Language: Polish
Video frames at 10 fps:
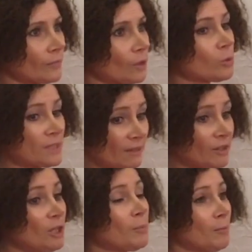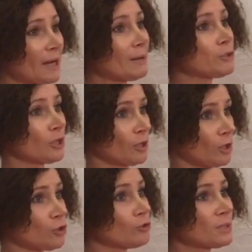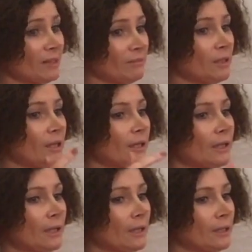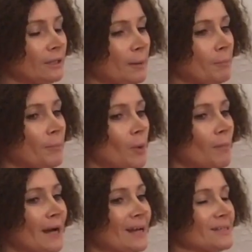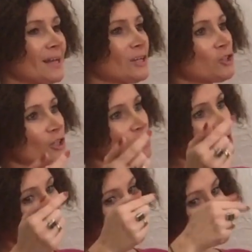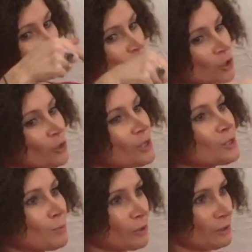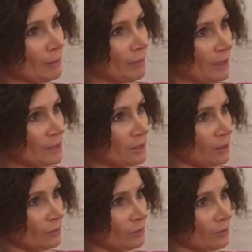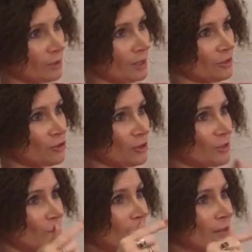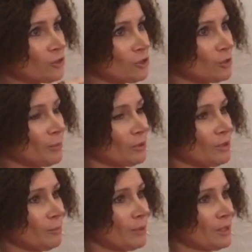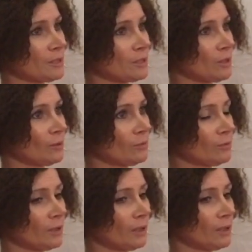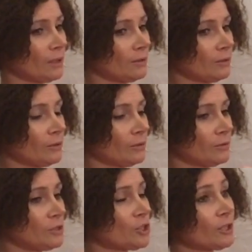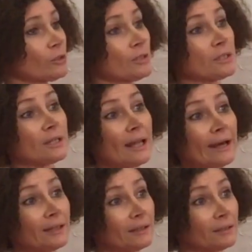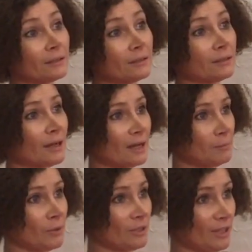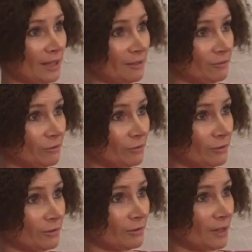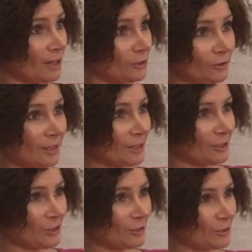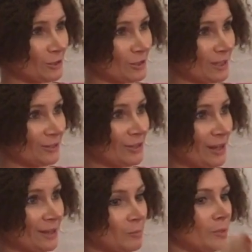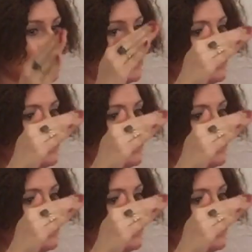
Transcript: Ustawienie pomaga przekroczyć, ustawienie nam pomaga zajrzeć, co jest pod depresją. Czyli zobaczyć, że pod depresją e, nierzadko jest lęk albo gniew, ale to nadal nie jest to, co jest na dnie, bo na